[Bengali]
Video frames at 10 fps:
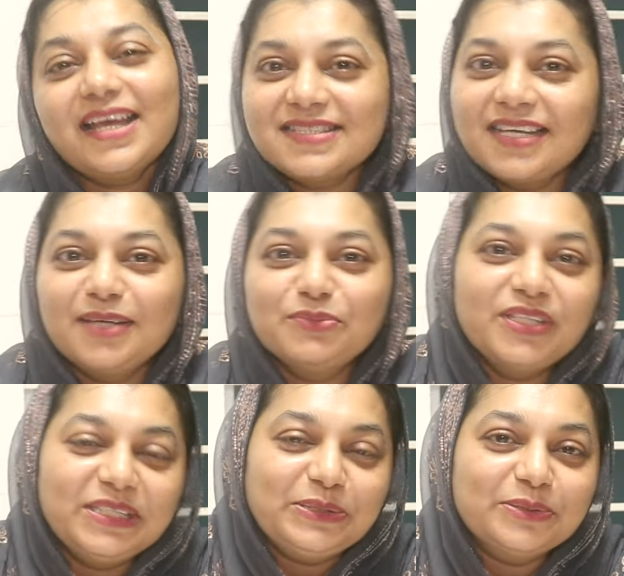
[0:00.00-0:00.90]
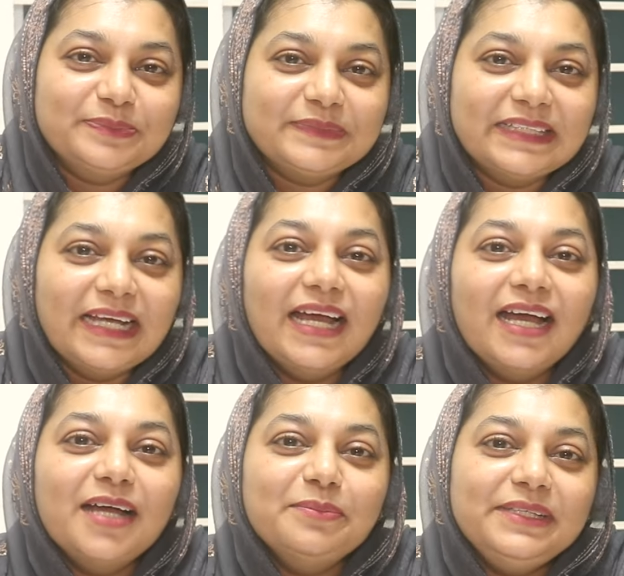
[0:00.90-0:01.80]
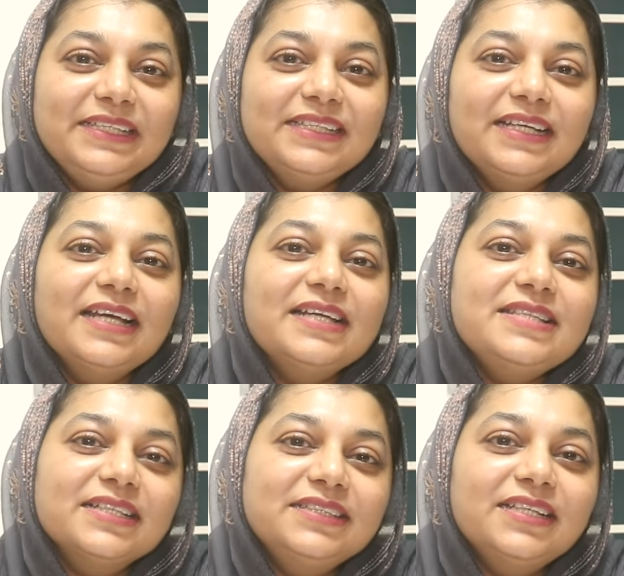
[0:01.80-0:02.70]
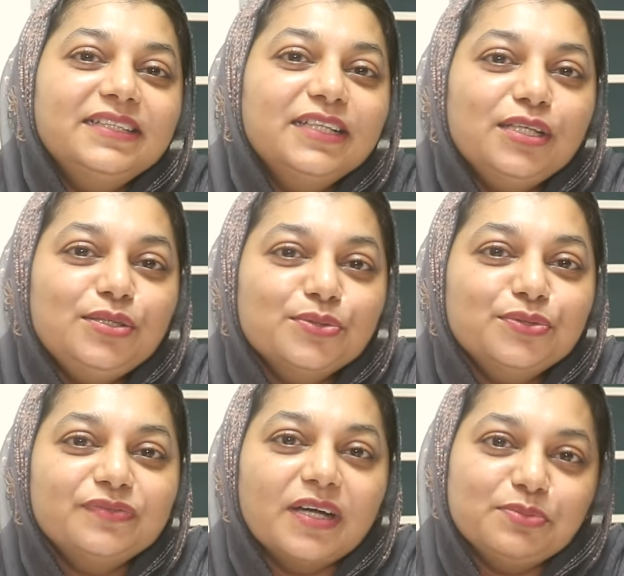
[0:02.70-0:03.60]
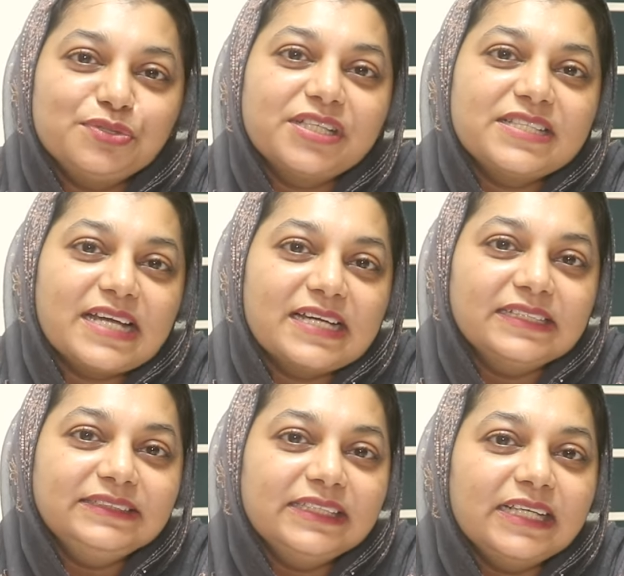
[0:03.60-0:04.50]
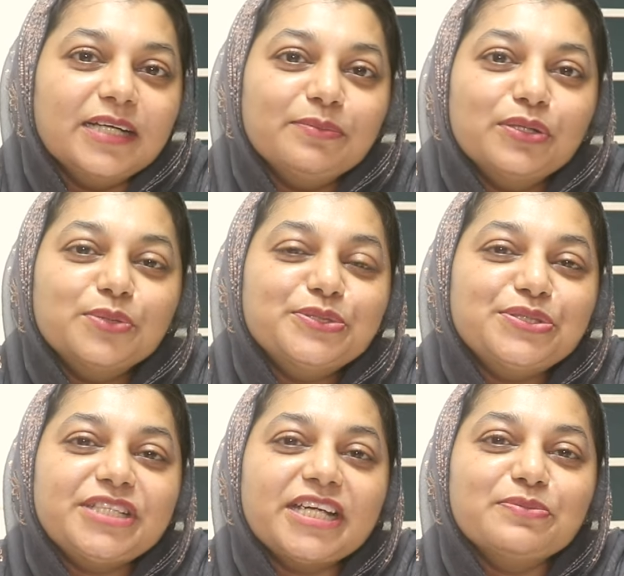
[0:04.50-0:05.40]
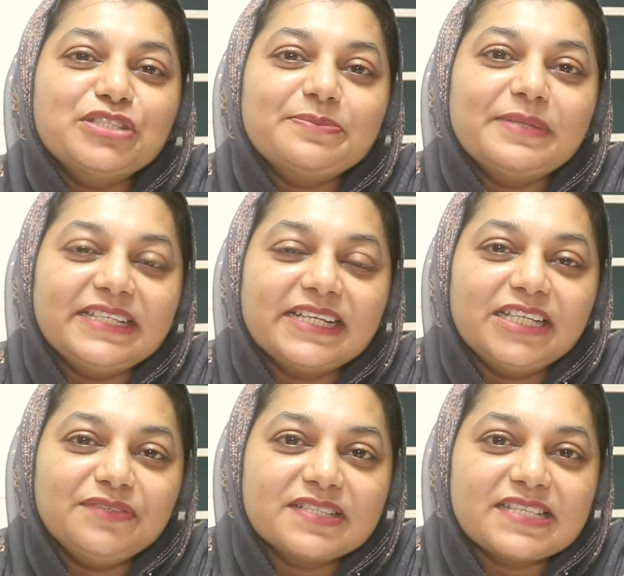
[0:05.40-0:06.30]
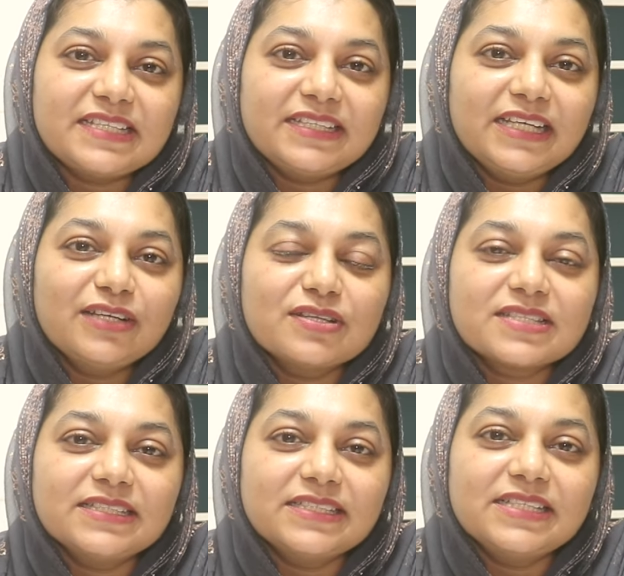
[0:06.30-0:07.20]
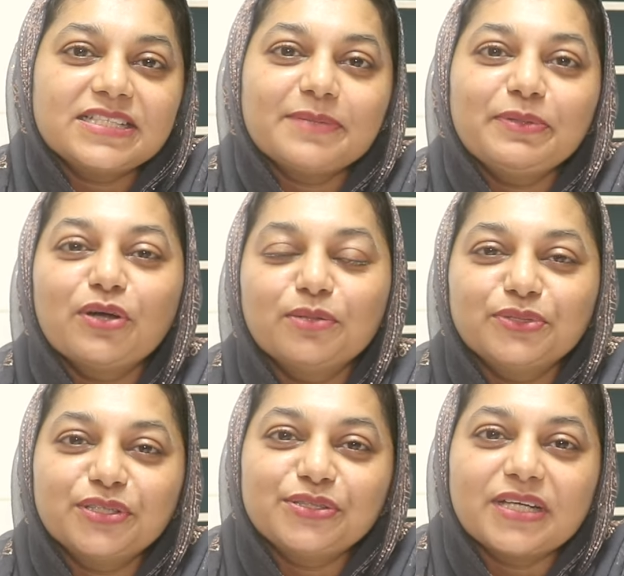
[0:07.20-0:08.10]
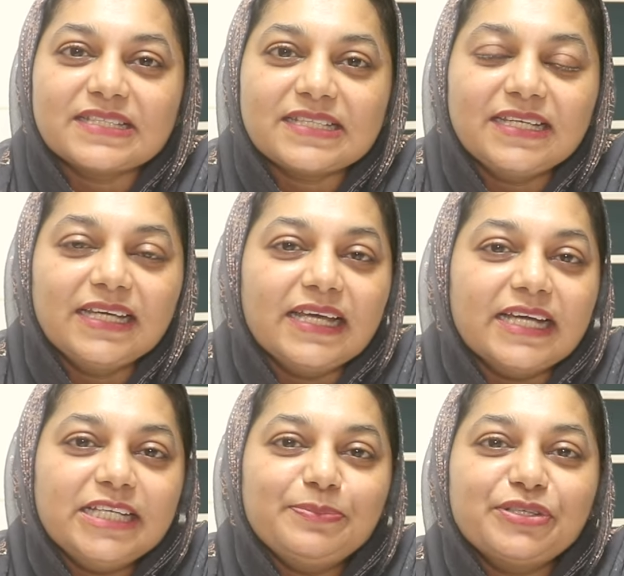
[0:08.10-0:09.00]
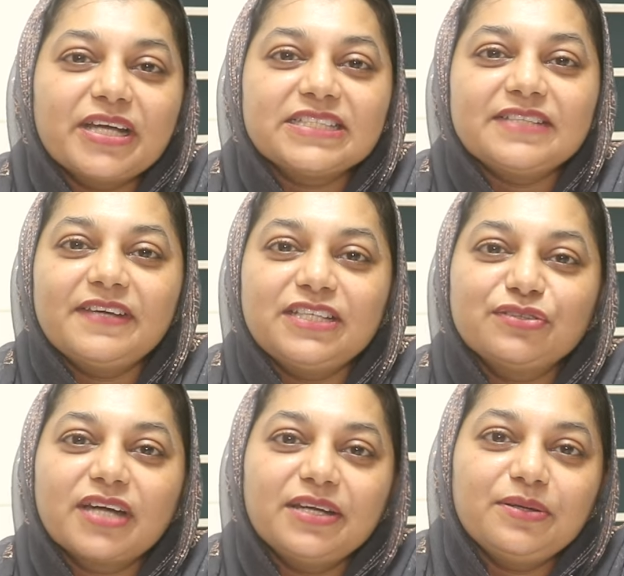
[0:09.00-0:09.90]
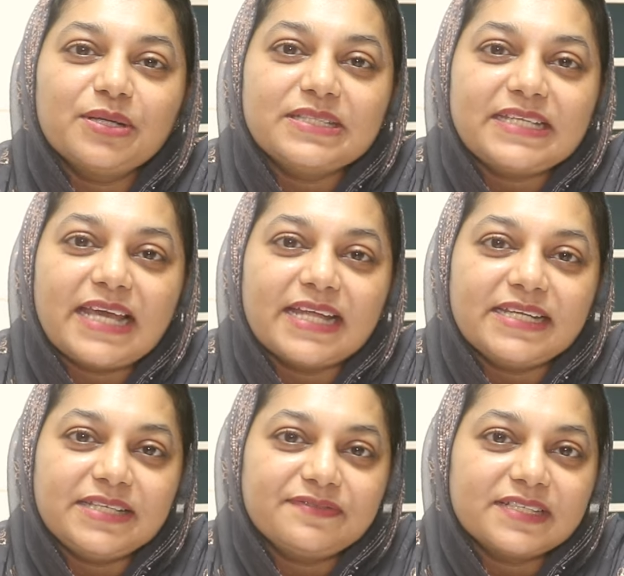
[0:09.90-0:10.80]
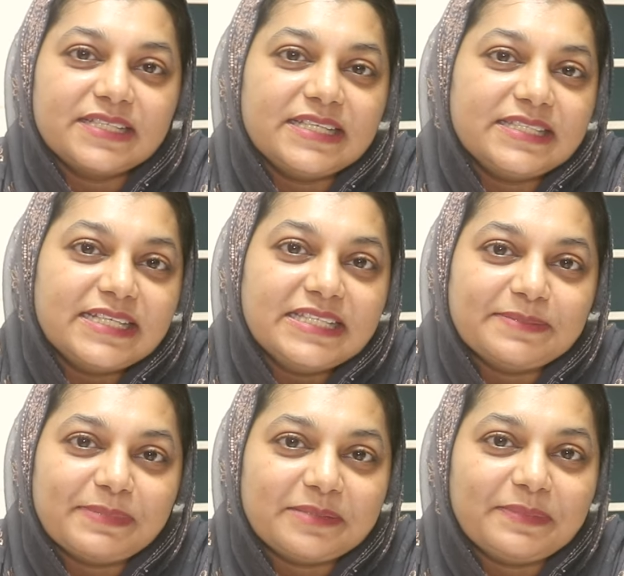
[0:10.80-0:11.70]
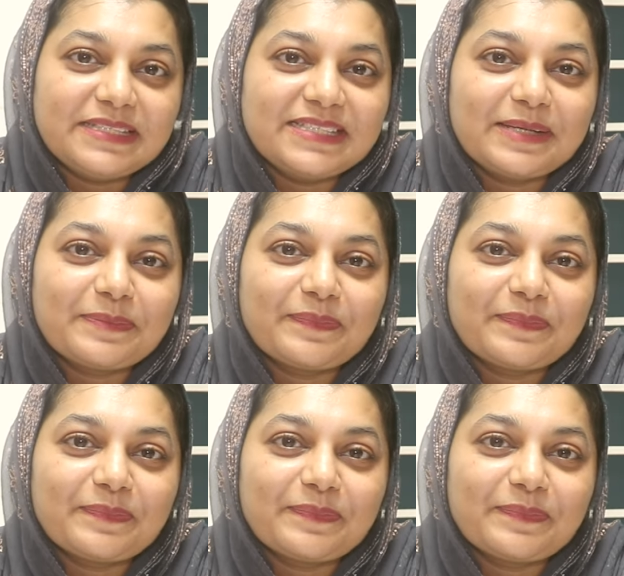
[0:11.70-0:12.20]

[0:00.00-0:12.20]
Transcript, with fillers: আসসালামু আলাইকুম আমি ডাক্তার নূর বাবু শাহজাহান বঙ্গবন্ধু শেখ মুজিব মেডিকেল ইউনিভার্সিটিতে কনসালটেন্ট হিসেবে কর্মরত আছি রিপ্রোডাক্টিভ এন্ডোক্রাইনোলজি অ্যান্ড ইনফার্টিলিটি ডিপার্টমেন্টে